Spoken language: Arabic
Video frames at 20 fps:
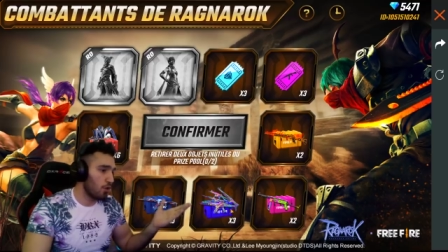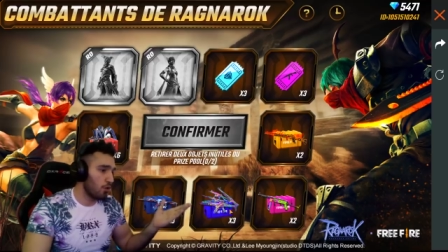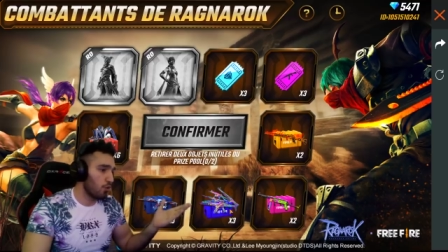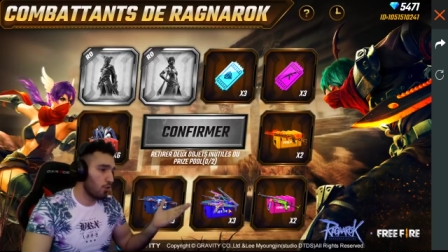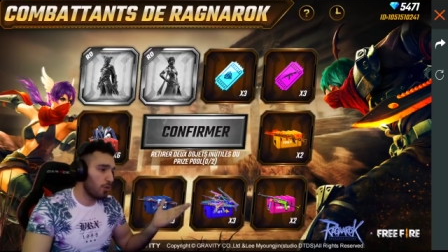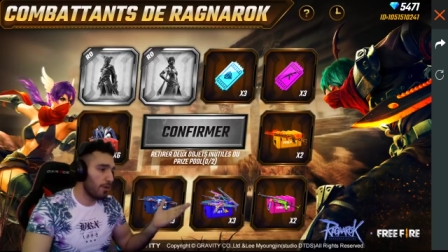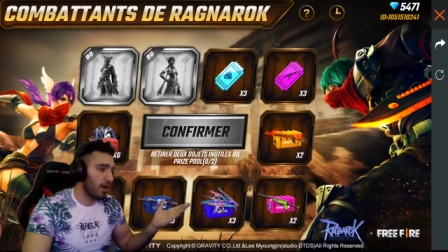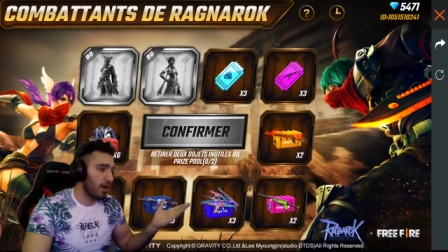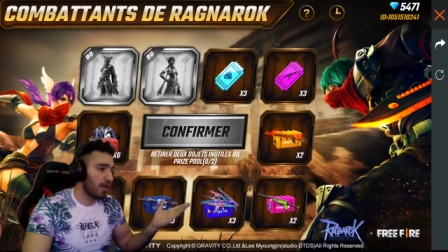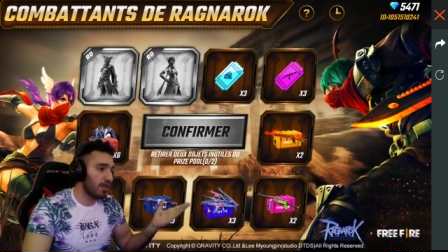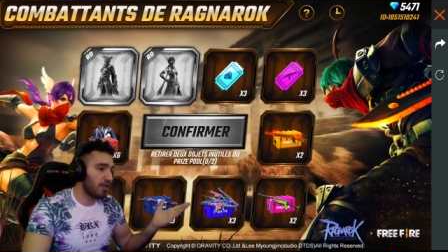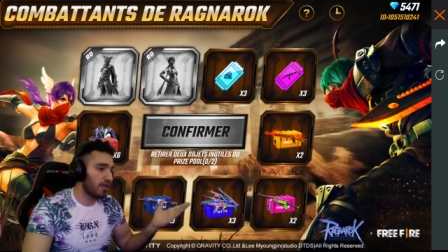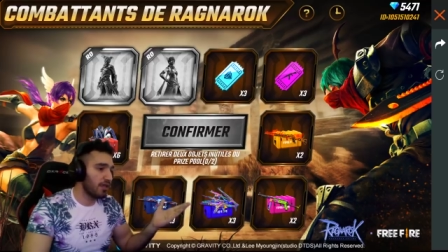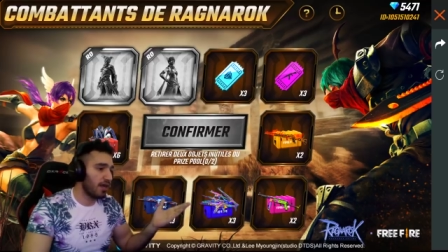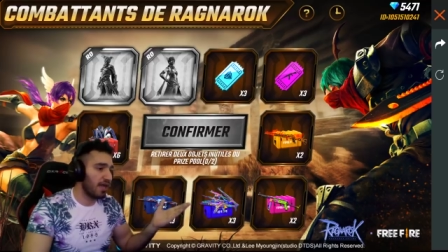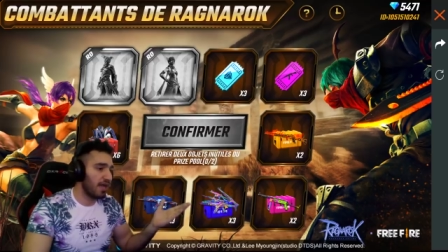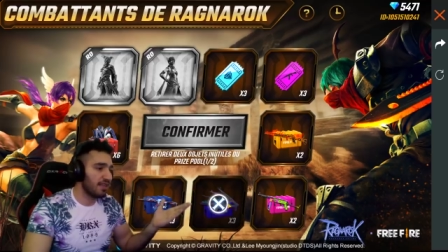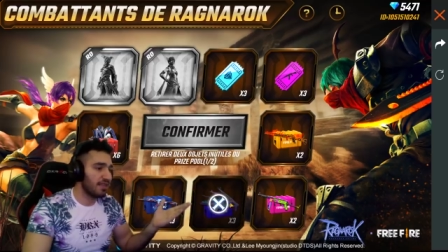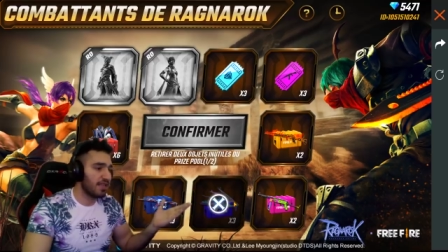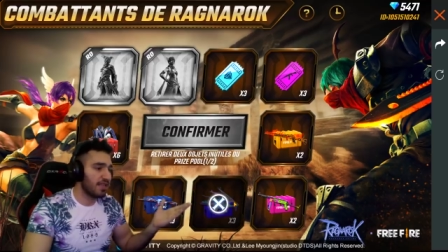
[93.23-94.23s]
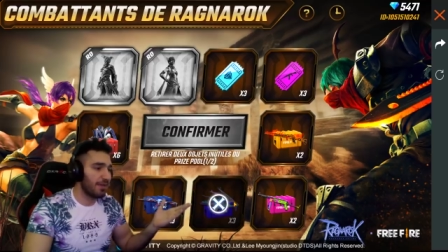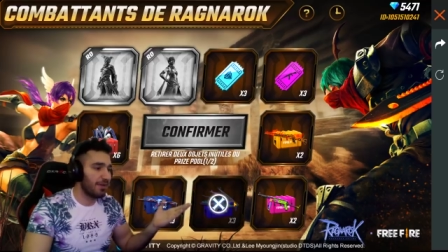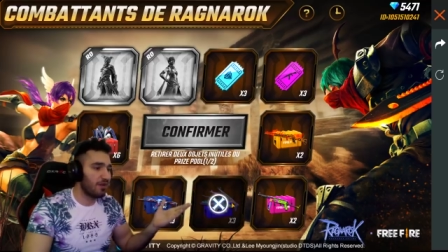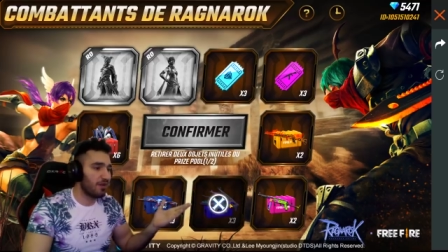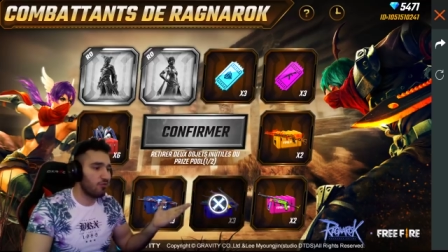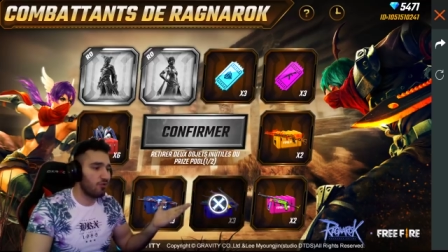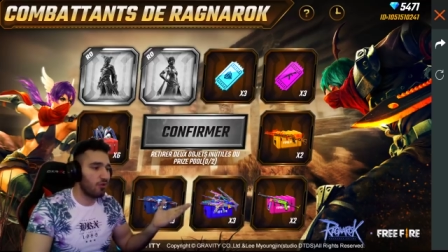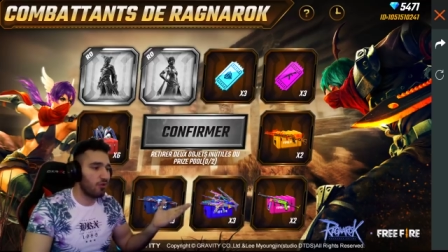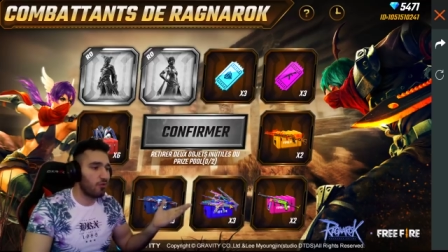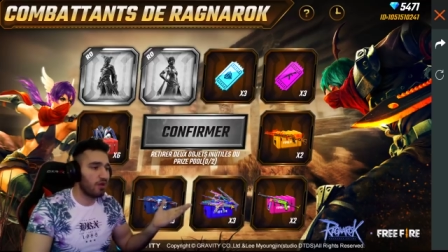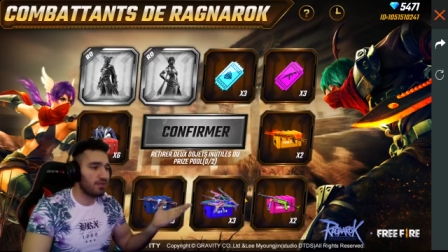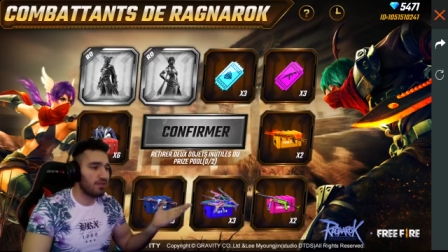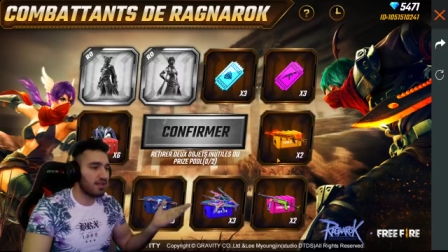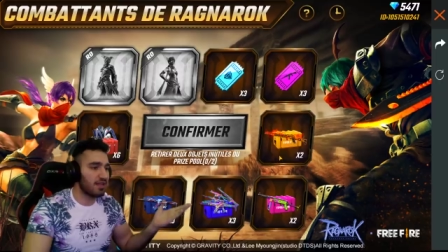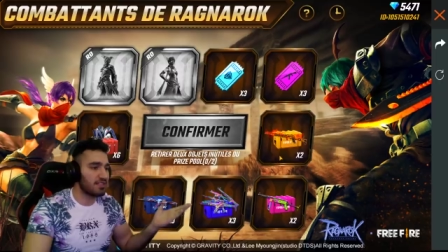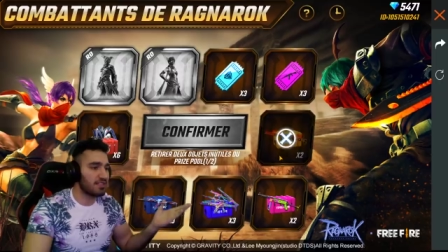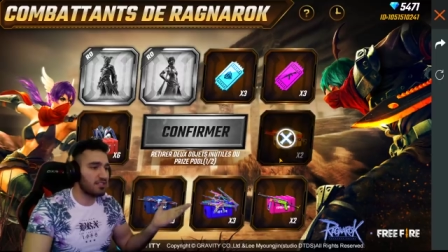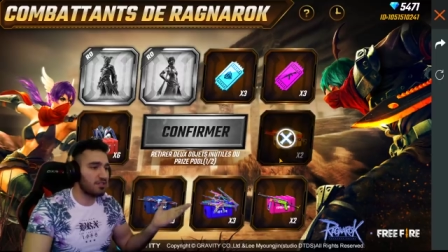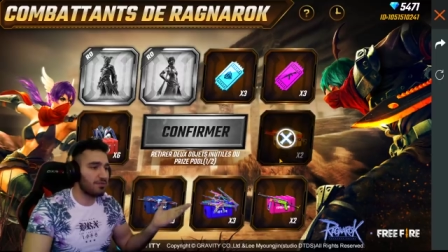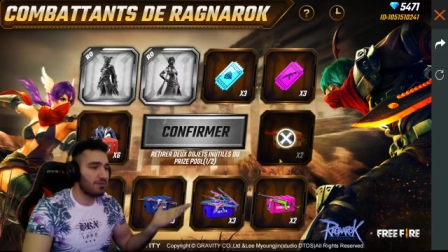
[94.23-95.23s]
والباقيين عندي كمان هذول
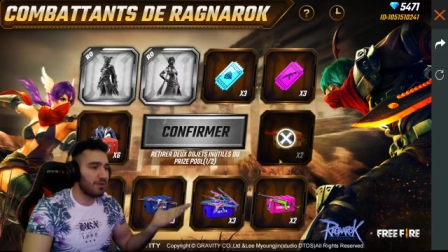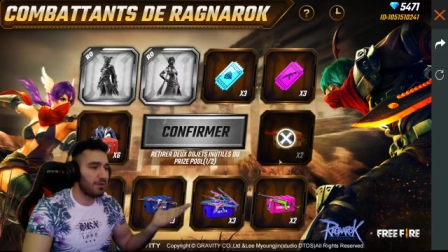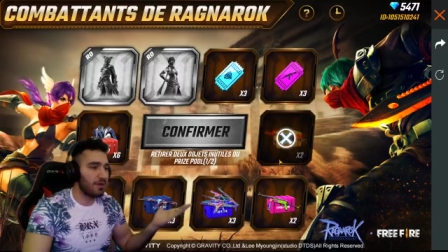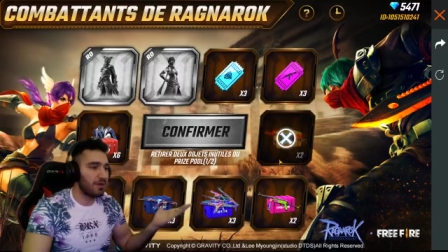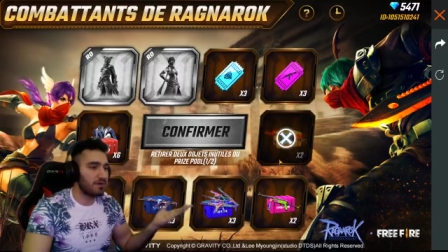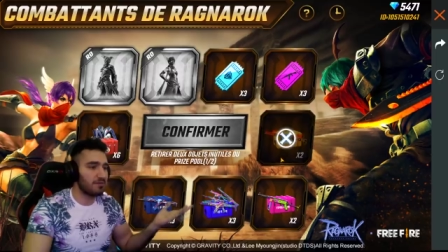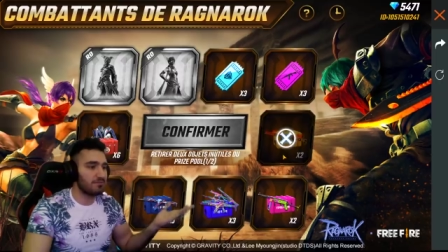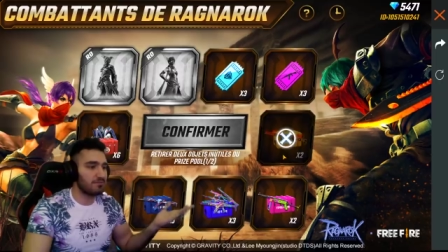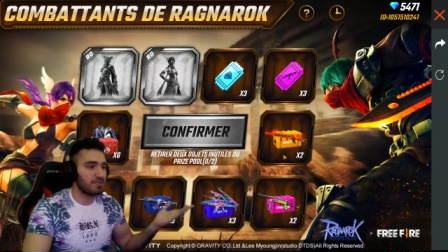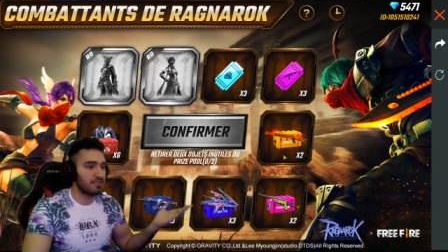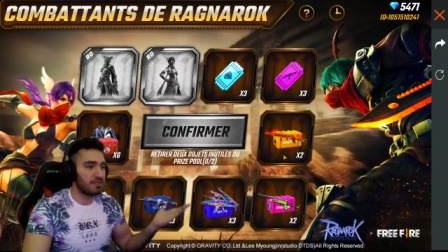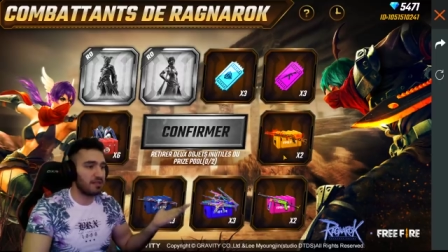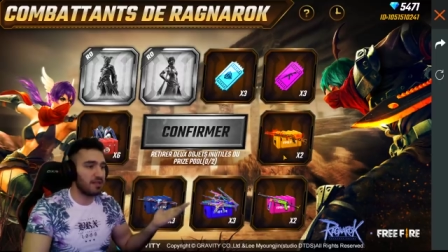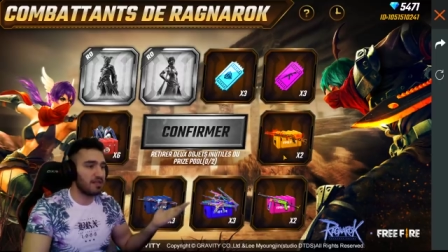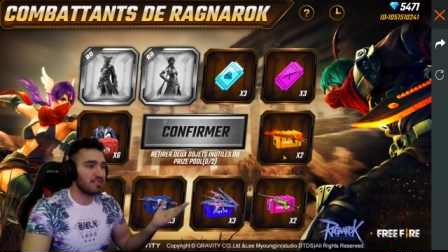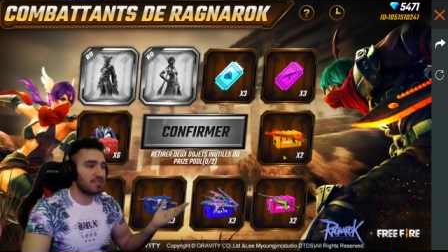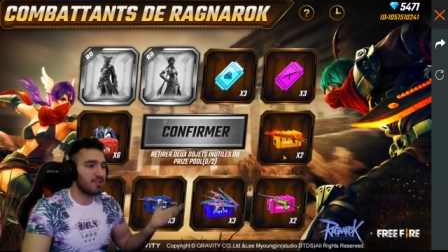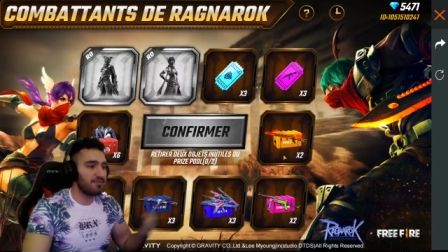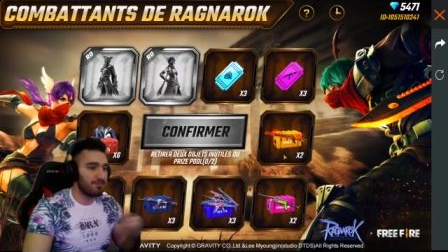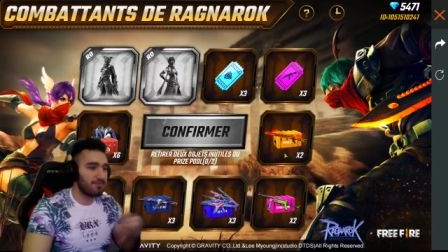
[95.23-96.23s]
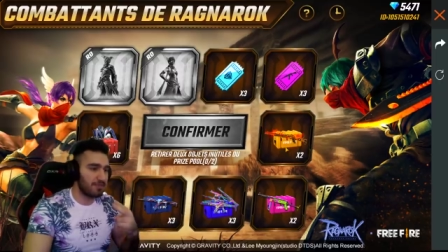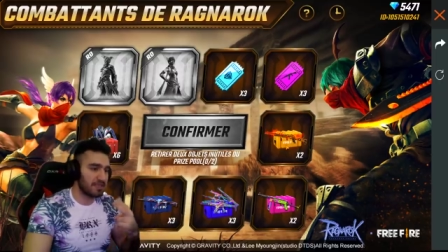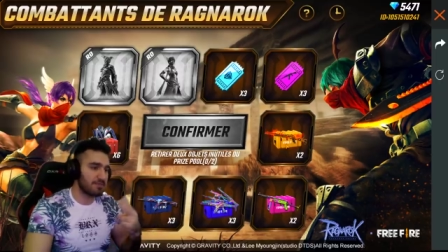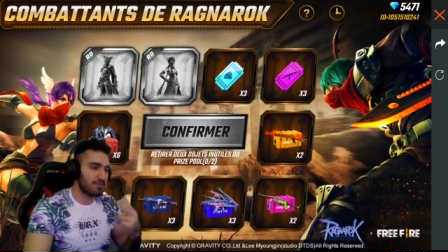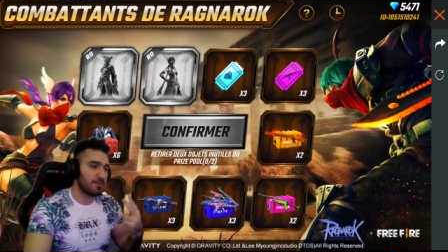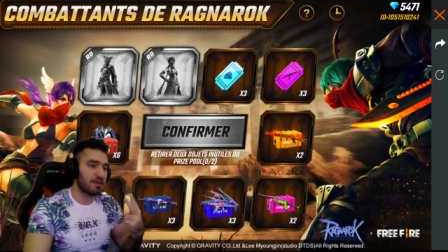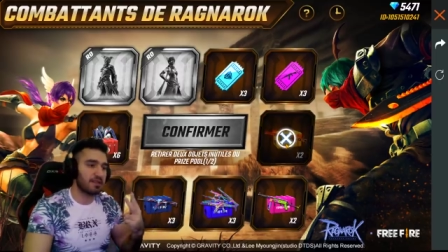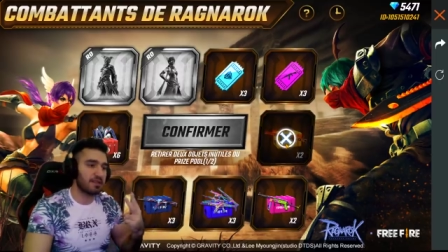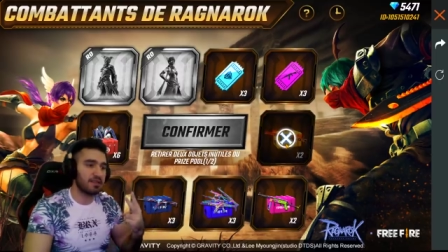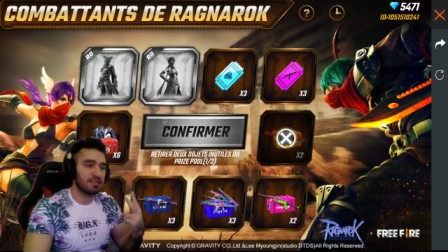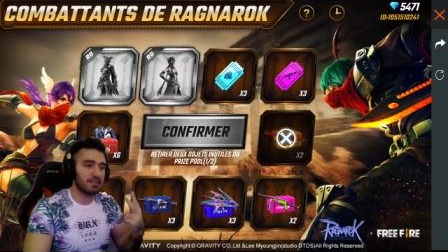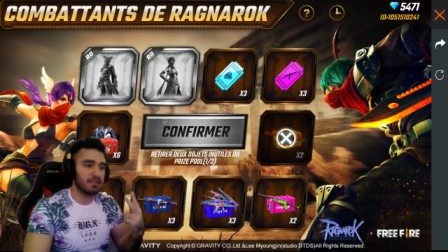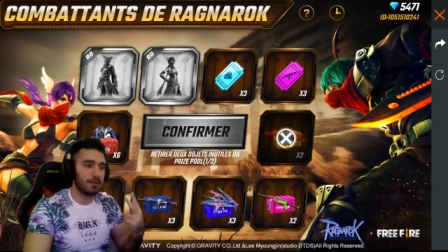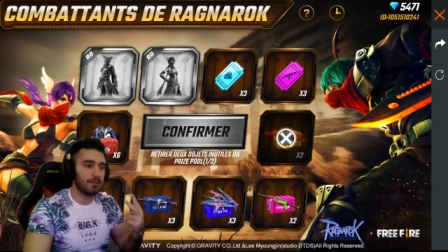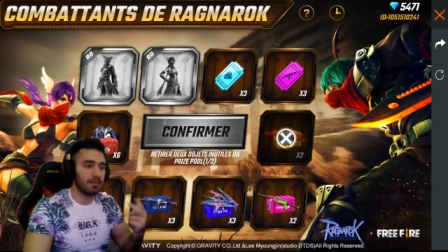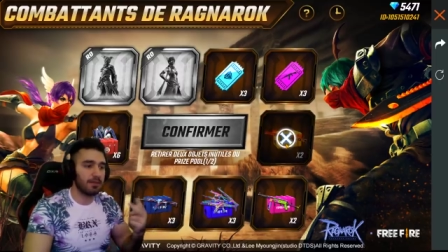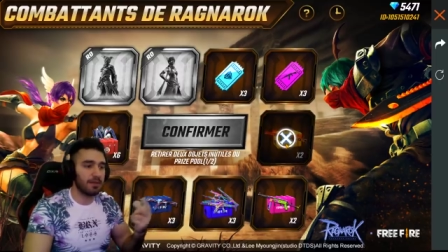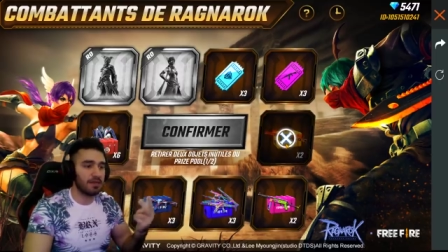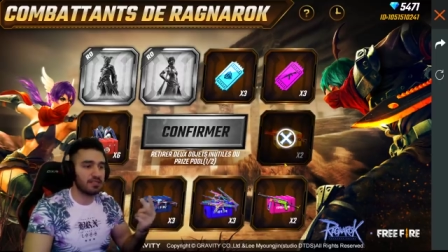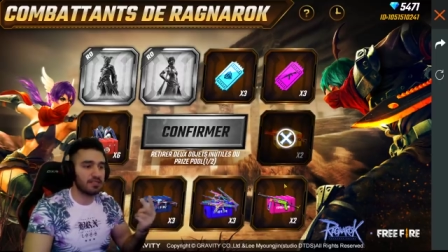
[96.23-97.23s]
بقدر اشيلهم كمان بس للاسف بس مرتين
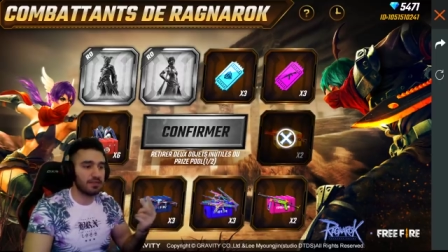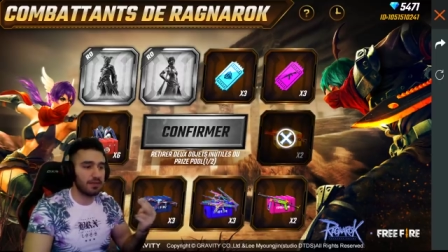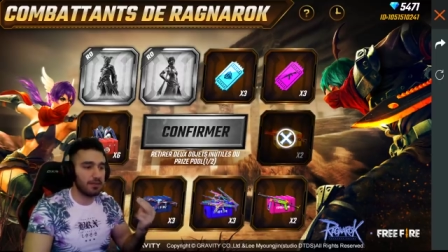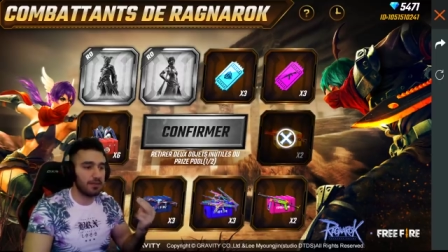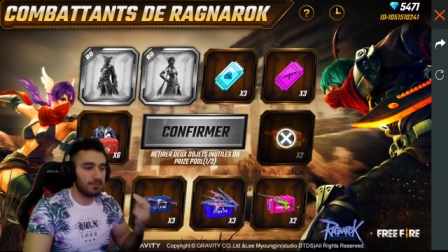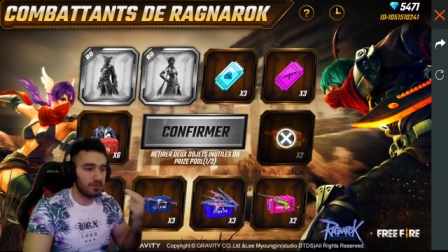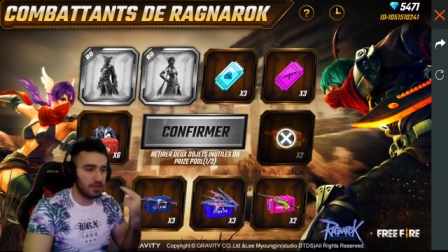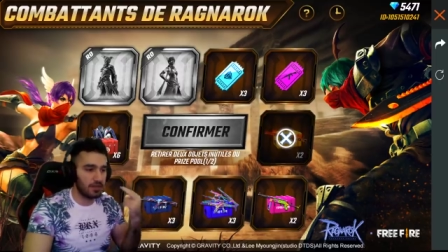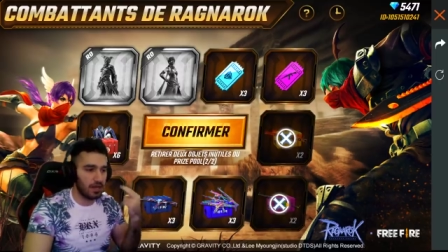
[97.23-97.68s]
شباب طبعا شباب